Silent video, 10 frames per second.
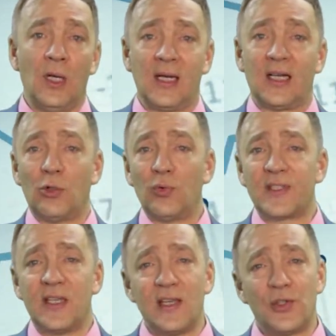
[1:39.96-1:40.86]
когда у
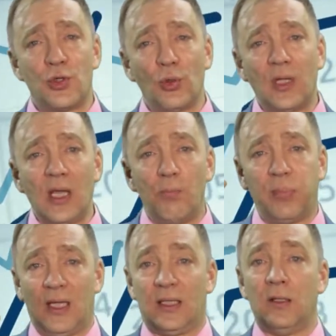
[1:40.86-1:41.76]
нас есть четкий
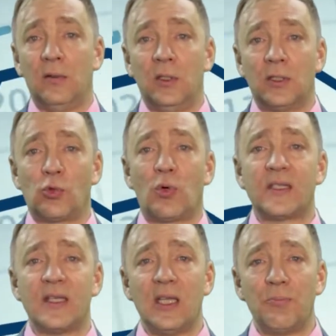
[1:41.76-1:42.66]
план с
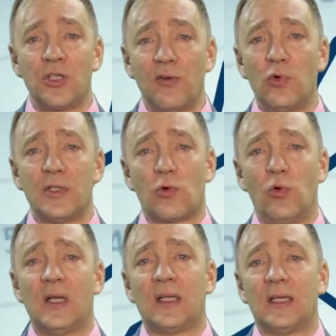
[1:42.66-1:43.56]
указанием, чего и
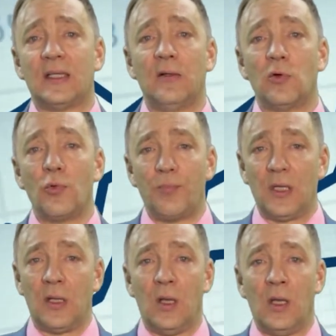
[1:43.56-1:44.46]
сколько надо
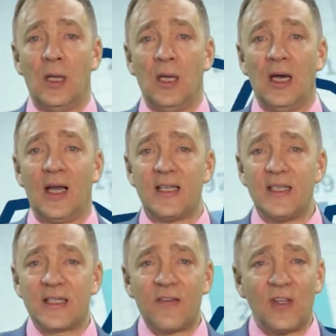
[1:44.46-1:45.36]
купить.
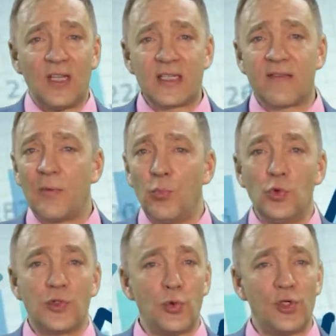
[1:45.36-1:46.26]
Разница финансовая
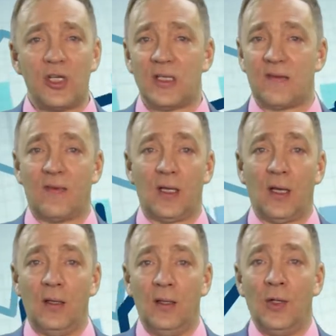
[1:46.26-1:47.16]
будет существенная.
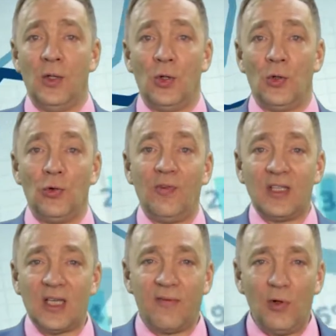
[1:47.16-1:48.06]
Но
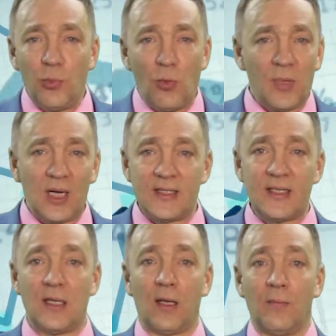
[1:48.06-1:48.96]
ведь так в любом
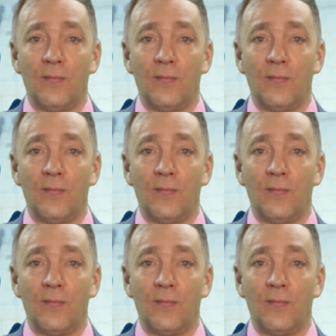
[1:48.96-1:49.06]
магазине.